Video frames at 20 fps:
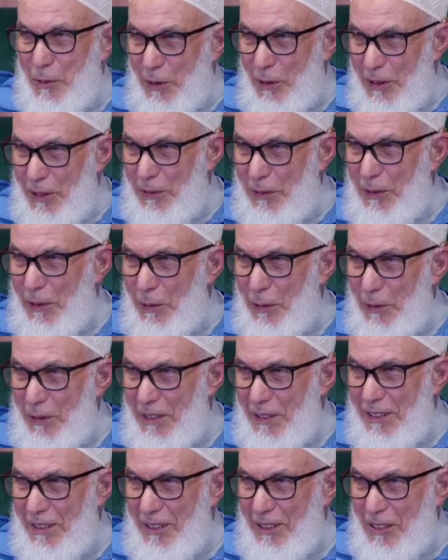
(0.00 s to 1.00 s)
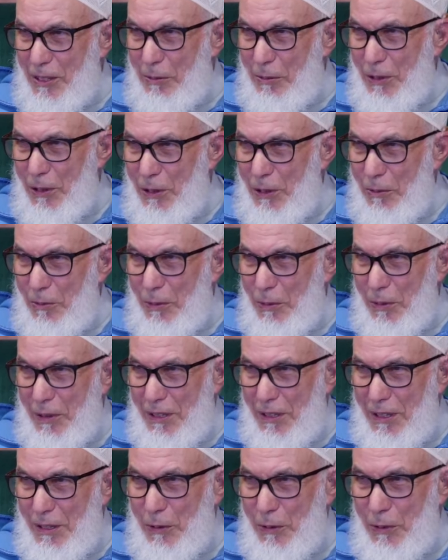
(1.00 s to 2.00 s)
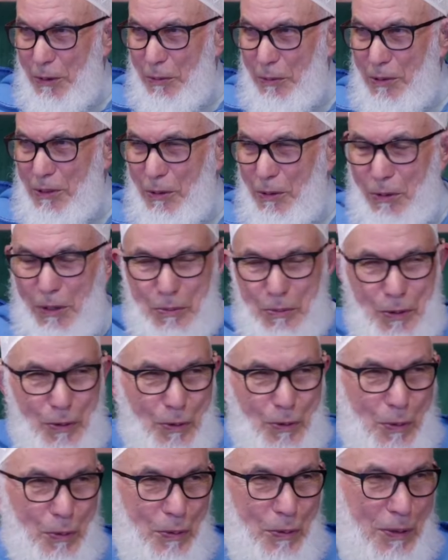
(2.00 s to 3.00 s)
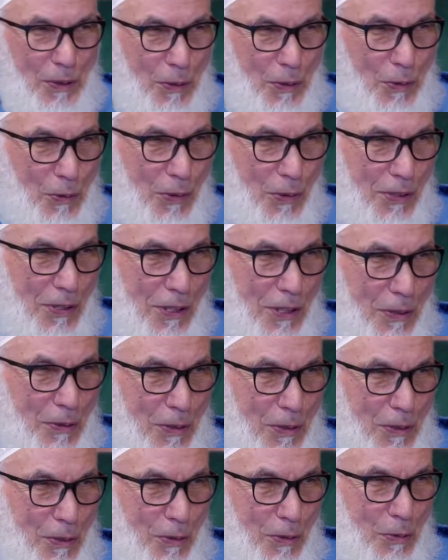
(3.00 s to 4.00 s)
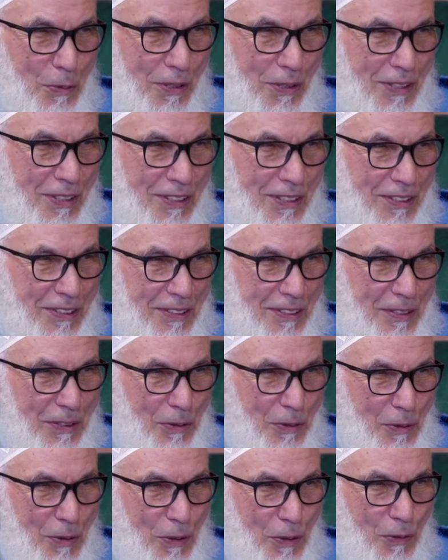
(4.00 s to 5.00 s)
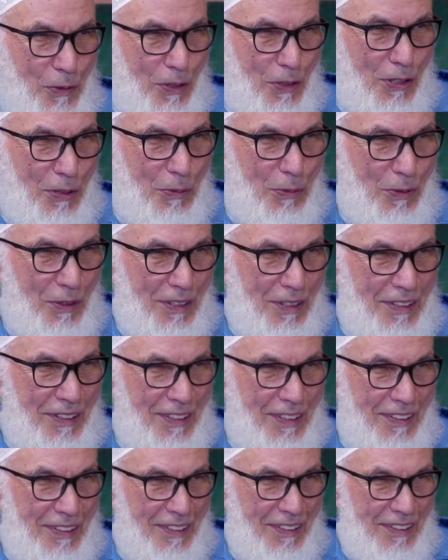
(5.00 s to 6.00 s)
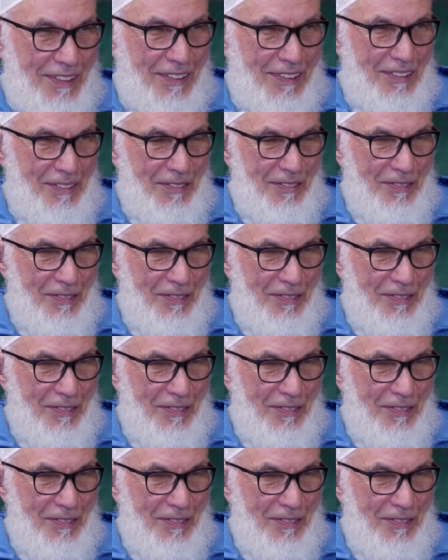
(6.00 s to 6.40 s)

لا دفاع الله إن سبعضهم ببعض دين سوامع وبيع وصلوات ومساجد يذكر فيها اسم الله كثيرا